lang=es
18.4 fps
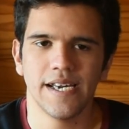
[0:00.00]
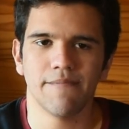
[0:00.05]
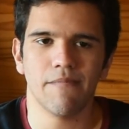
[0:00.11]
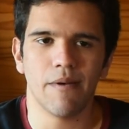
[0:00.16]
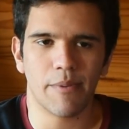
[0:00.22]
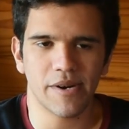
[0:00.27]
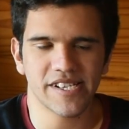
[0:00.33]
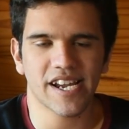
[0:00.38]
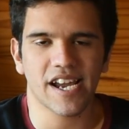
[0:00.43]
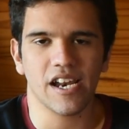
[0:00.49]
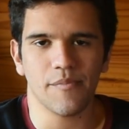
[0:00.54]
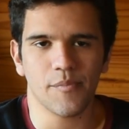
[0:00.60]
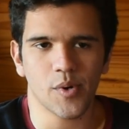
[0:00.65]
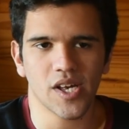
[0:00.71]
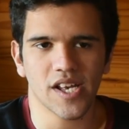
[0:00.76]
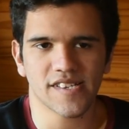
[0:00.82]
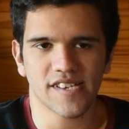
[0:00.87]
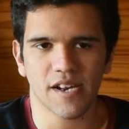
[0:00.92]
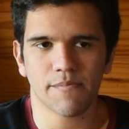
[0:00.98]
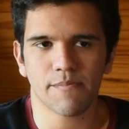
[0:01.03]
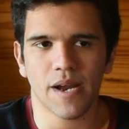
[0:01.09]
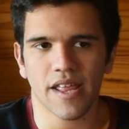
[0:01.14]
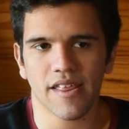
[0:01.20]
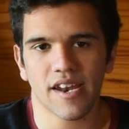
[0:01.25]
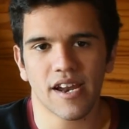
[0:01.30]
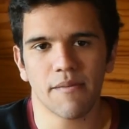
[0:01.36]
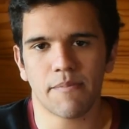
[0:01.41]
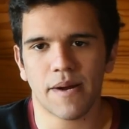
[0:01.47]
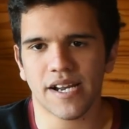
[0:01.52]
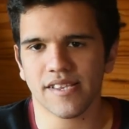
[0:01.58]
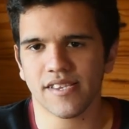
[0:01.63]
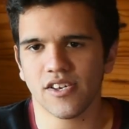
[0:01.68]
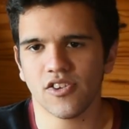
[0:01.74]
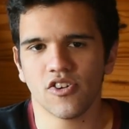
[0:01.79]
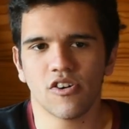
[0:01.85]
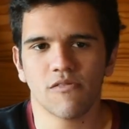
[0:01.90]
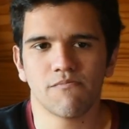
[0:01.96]
me parece que le puede hacer perder el
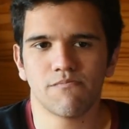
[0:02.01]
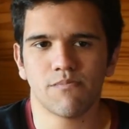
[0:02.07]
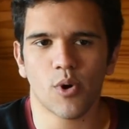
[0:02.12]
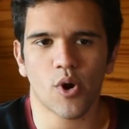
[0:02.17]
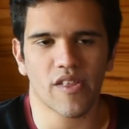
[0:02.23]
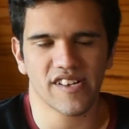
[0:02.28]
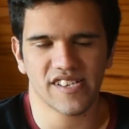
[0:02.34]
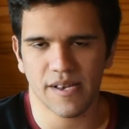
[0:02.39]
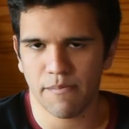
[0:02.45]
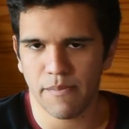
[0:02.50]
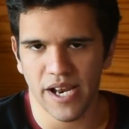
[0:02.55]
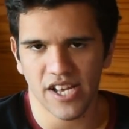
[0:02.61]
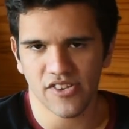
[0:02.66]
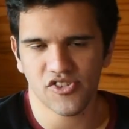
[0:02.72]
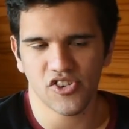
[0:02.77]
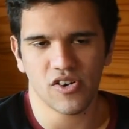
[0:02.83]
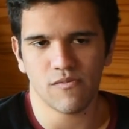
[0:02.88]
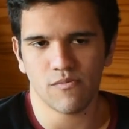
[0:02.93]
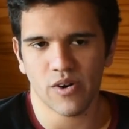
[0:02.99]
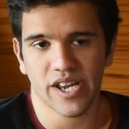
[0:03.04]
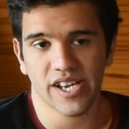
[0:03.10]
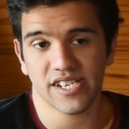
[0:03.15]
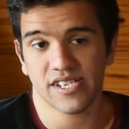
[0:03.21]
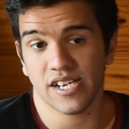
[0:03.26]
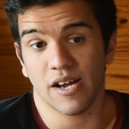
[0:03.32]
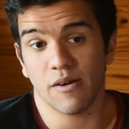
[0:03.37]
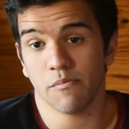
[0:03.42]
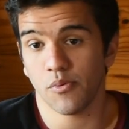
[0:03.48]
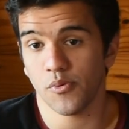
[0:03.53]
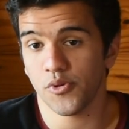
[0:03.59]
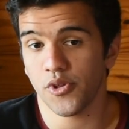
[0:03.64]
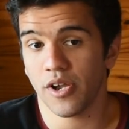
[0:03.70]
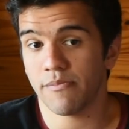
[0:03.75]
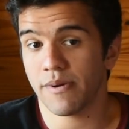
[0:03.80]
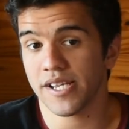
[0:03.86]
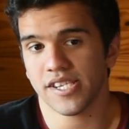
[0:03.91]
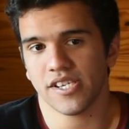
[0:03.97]
partido por desesperación, porque llega un punto
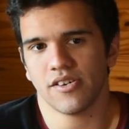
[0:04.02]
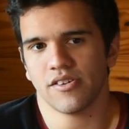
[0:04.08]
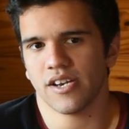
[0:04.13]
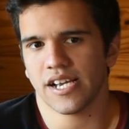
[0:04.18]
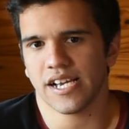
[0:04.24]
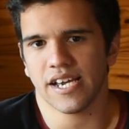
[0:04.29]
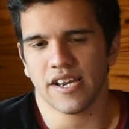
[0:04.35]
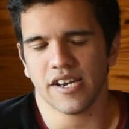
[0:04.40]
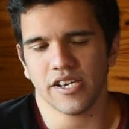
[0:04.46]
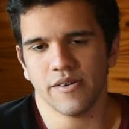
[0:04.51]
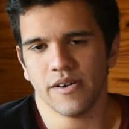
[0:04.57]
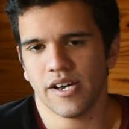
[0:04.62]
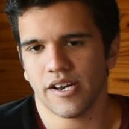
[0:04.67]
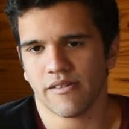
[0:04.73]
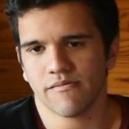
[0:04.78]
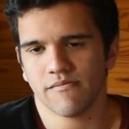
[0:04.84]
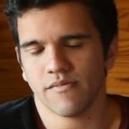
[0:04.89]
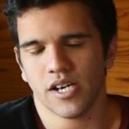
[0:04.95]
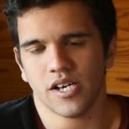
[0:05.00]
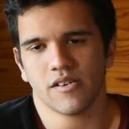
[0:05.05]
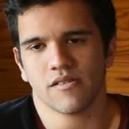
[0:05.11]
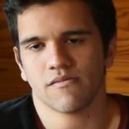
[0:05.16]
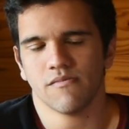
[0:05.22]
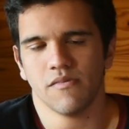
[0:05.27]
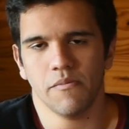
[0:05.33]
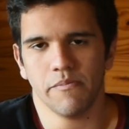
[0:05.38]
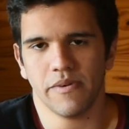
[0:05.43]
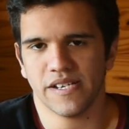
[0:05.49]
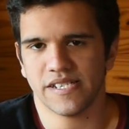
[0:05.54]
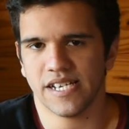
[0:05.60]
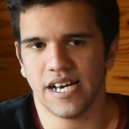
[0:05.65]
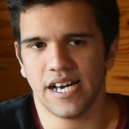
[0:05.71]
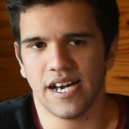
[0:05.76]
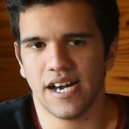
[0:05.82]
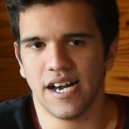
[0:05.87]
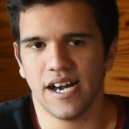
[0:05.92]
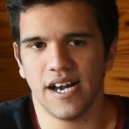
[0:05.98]
del partido en el que River, bueno,
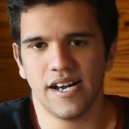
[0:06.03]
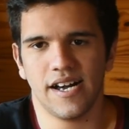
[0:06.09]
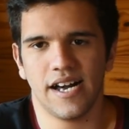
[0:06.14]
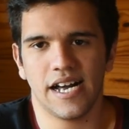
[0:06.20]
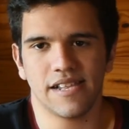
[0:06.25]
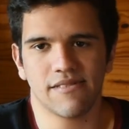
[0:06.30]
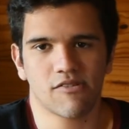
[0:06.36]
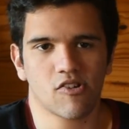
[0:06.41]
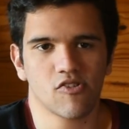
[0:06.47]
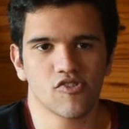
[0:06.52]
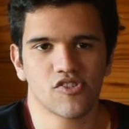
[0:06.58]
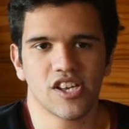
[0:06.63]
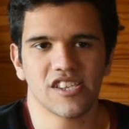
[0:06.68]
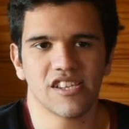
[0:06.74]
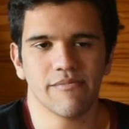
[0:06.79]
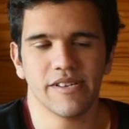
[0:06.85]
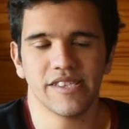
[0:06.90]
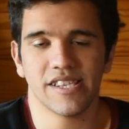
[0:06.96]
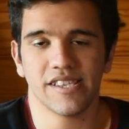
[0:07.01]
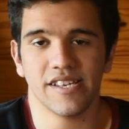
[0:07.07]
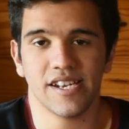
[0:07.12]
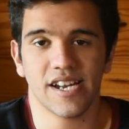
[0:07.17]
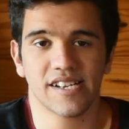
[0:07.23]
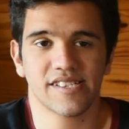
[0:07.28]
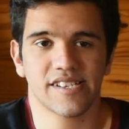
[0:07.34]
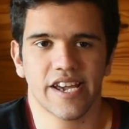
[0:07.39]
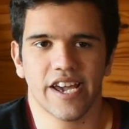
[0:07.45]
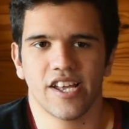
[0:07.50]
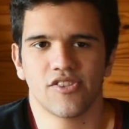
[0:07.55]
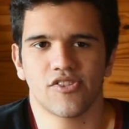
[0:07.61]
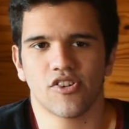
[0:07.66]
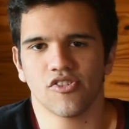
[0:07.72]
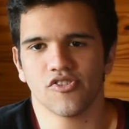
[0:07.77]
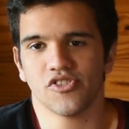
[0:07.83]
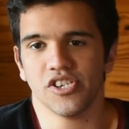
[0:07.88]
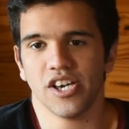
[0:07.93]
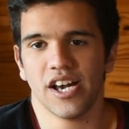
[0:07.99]
empieza a, constantemente tirar
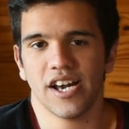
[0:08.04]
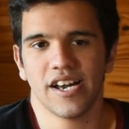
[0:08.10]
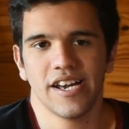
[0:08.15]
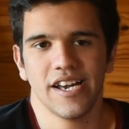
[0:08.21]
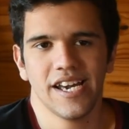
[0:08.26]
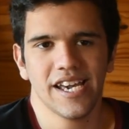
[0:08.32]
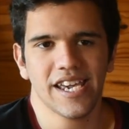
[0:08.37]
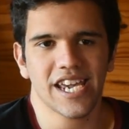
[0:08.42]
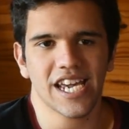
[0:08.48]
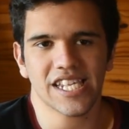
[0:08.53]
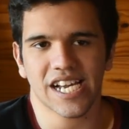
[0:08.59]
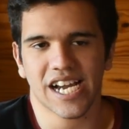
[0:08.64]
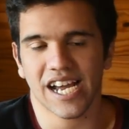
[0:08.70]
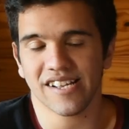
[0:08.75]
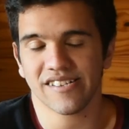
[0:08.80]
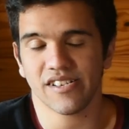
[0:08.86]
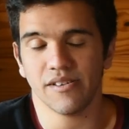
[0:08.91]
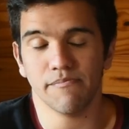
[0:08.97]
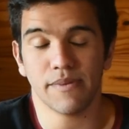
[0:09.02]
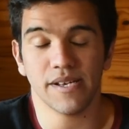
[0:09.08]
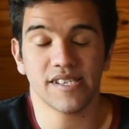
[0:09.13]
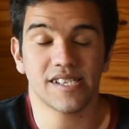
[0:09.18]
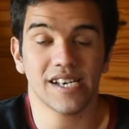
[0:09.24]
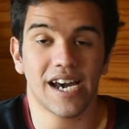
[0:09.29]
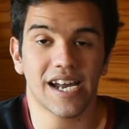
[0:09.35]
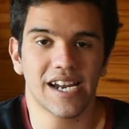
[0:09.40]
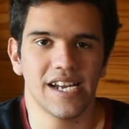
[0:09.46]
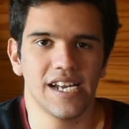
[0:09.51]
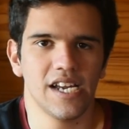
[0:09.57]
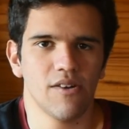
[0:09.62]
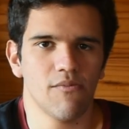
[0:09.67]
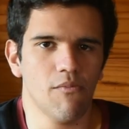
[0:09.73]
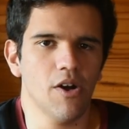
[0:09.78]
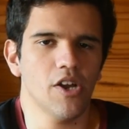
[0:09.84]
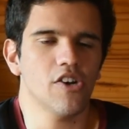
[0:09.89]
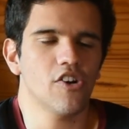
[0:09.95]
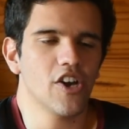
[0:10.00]
centros y a, atacar sin pensar,
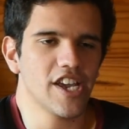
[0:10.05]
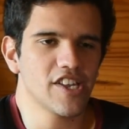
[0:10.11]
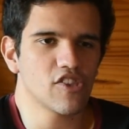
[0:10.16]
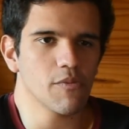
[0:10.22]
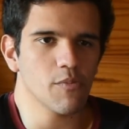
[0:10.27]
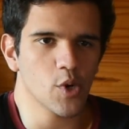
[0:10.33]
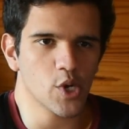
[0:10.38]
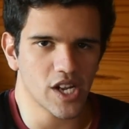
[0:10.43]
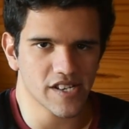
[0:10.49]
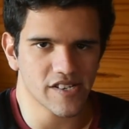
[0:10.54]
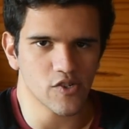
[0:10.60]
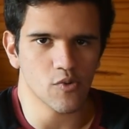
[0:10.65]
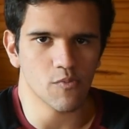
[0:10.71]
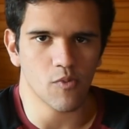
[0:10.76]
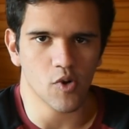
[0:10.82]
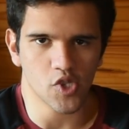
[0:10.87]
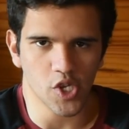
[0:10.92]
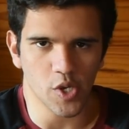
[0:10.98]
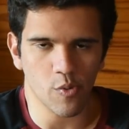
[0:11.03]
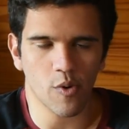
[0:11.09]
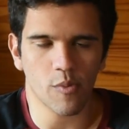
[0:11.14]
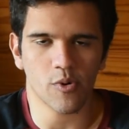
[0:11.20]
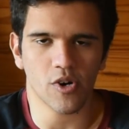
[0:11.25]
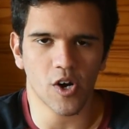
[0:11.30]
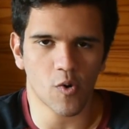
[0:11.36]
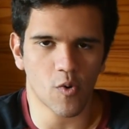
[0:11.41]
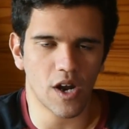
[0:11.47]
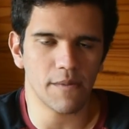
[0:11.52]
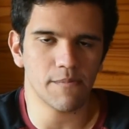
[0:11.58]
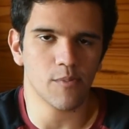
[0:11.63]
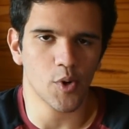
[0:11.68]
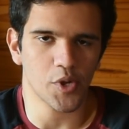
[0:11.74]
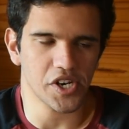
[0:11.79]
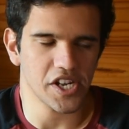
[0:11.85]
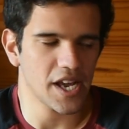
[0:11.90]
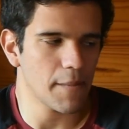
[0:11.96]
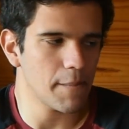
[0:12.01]
bueno, esto podría ser un motivo por el cual
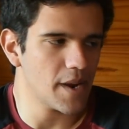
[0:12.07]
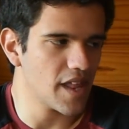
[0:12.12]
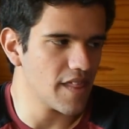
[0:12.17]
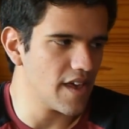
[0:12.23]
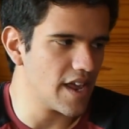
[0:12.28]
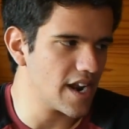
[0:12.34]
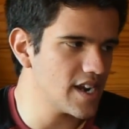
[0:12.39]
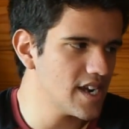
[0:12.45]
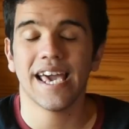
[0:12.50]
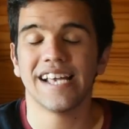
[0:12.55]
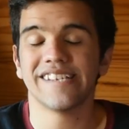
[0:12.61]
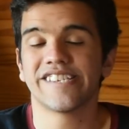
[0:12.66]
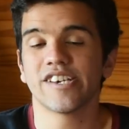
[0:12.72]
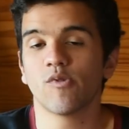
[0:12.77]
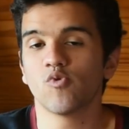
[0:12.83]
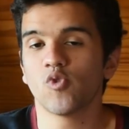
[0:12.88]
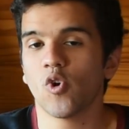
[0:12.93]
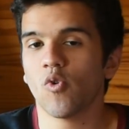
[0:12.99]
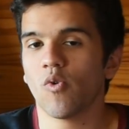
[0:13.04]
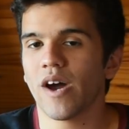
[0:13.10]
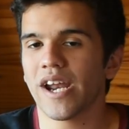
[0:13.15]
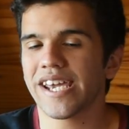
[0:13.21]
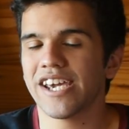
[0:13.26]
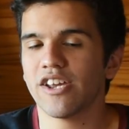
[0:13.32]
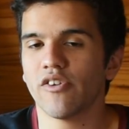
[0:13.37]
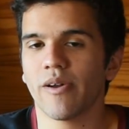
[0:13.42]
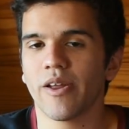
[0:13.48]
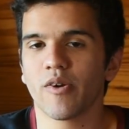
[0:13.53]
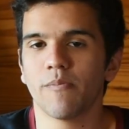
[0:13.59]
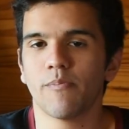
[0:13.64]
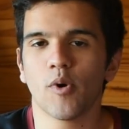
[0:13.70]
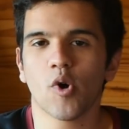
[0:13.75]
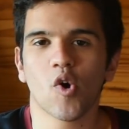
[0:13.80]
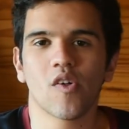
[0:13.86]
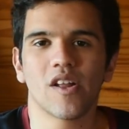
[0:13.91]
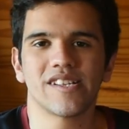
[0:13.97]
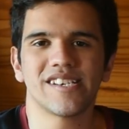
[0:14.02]
podría perder. En segundo lugar, quiero hablar un
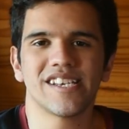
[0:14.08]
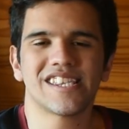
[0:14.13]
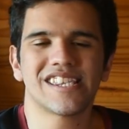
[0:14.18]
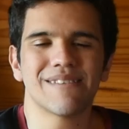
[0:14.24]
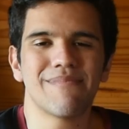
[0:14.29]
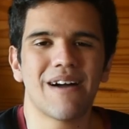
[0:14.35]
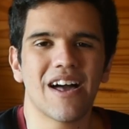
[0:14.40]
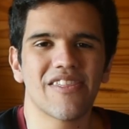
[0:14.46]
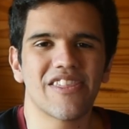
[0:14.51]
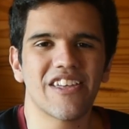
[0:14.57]
poco del sistema